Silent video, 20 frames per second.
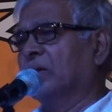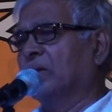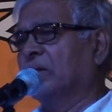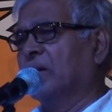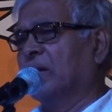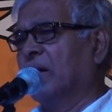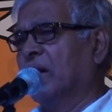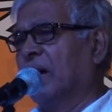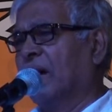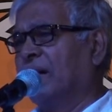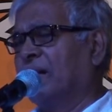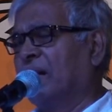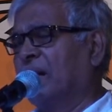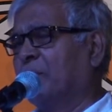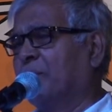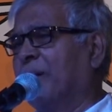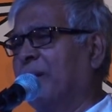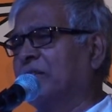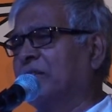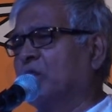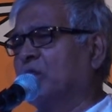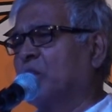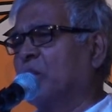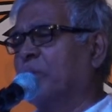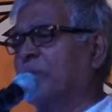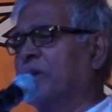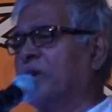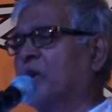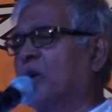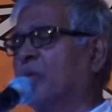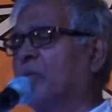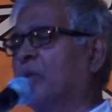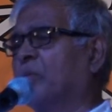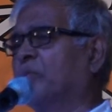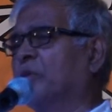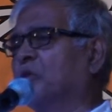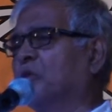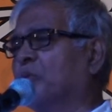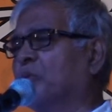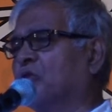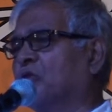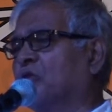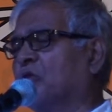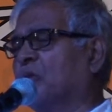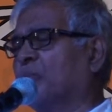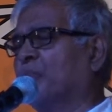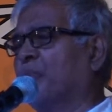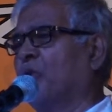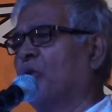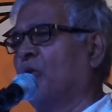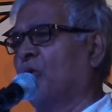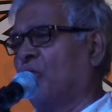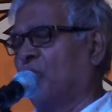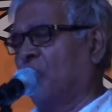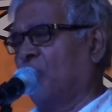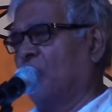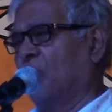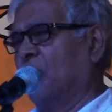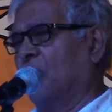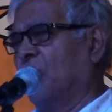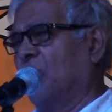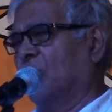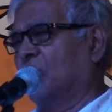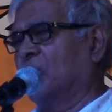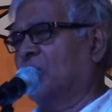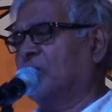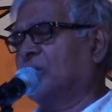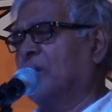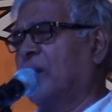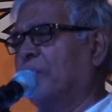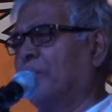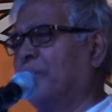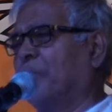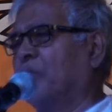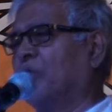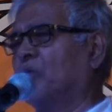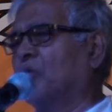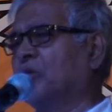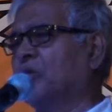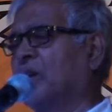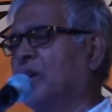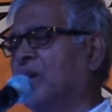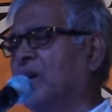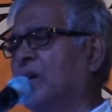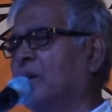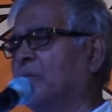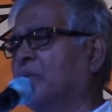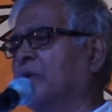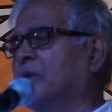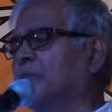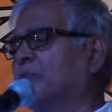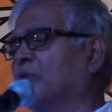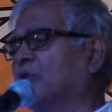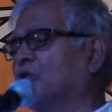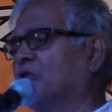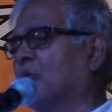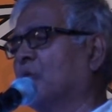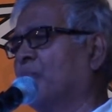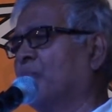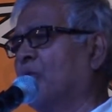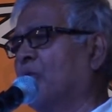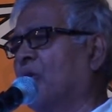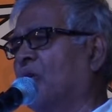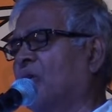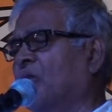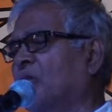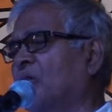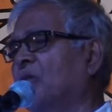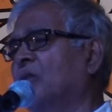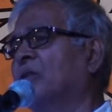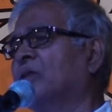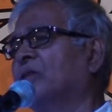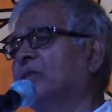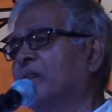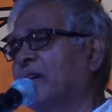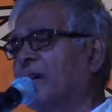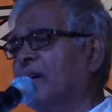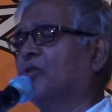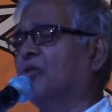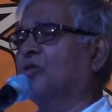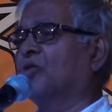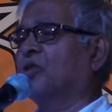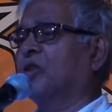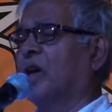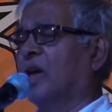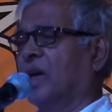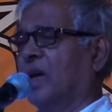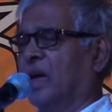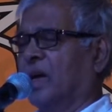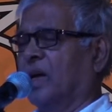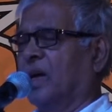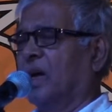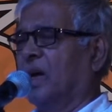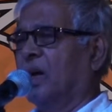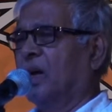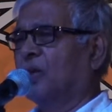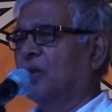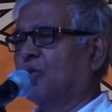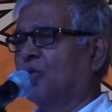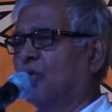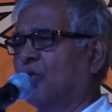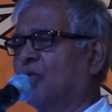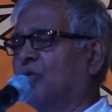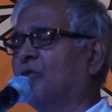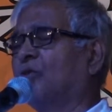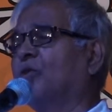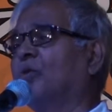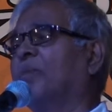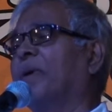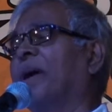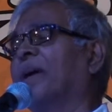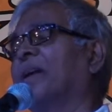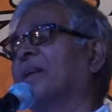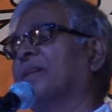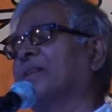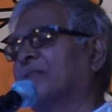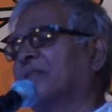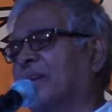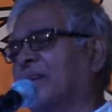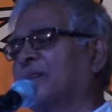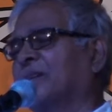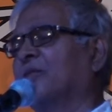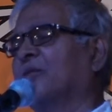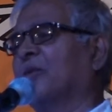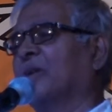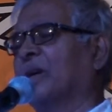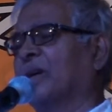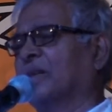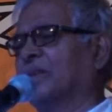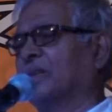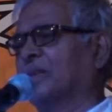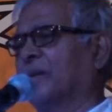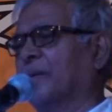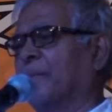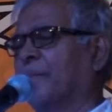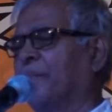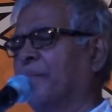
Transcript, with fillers: যে এটার বাস্তবায়ন হবে ২০ বছর পর অর্থাৎ ছাপ্পান্ন সালের ২০ বছর পর ছিয়াত্তর সালে ততদিন তো বাংলাদেশ স্বাধীন হয়ে গেছে